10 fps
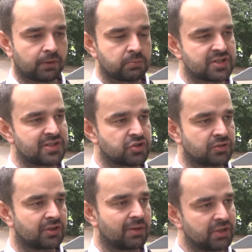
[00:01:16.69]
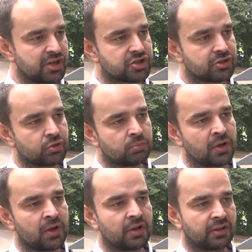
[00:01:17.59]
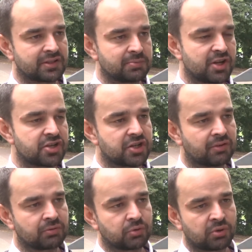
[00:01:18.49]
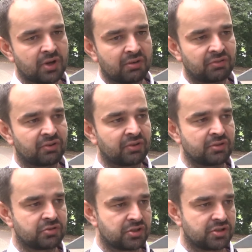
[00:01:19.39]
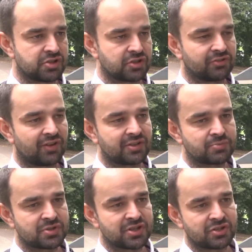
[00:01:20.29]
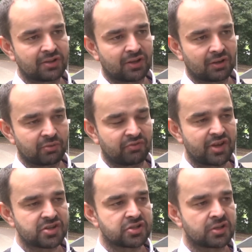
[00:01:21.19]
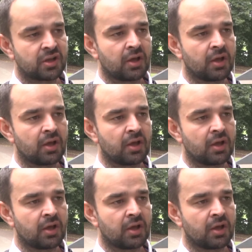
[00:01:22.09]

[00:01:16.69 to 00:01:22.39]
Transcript: przeznaczony dla mniejszych grup, jest mniejsza, druga, e, czyli Jerzyk 2 jest przeznaczona dla grup większych.